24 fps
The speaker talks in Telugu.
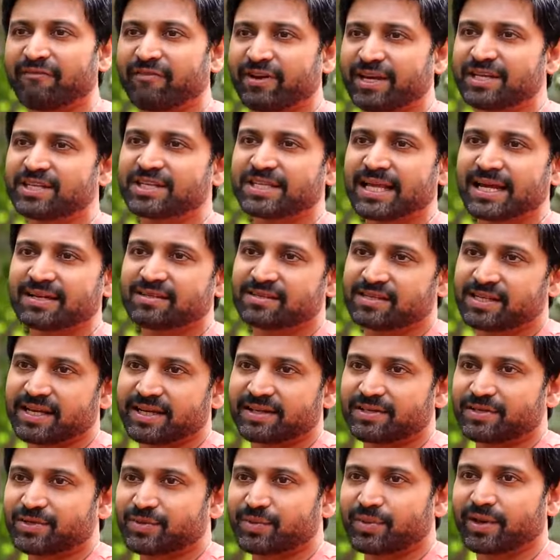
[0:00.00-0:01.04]
ఐ రీచ్ దట్
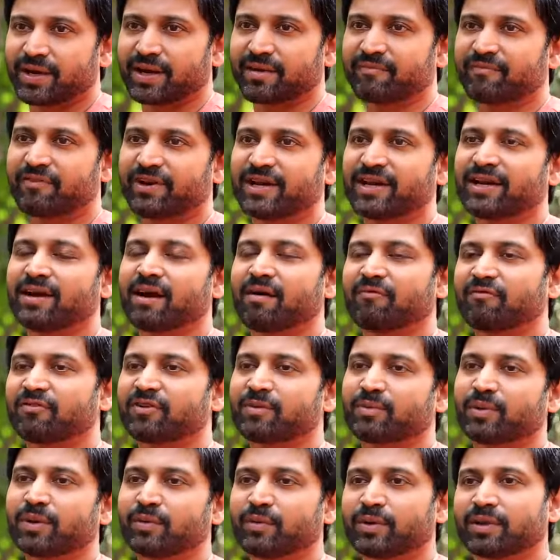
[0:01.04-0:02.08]
స్టేజ్ వేర్ ఐమ్ వెరీ
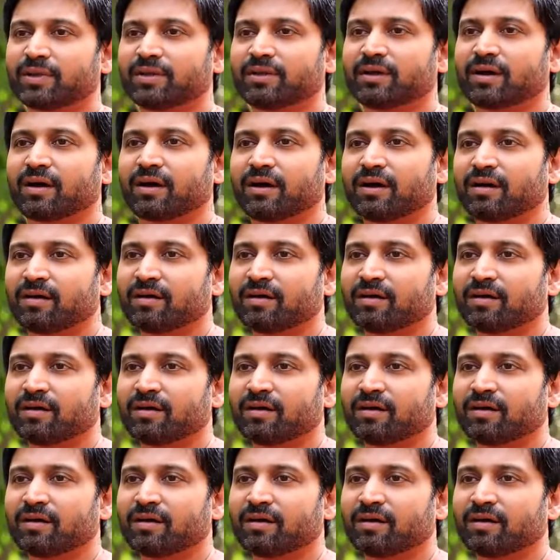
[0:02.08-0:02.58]
కంఫర్టబుల్ విత్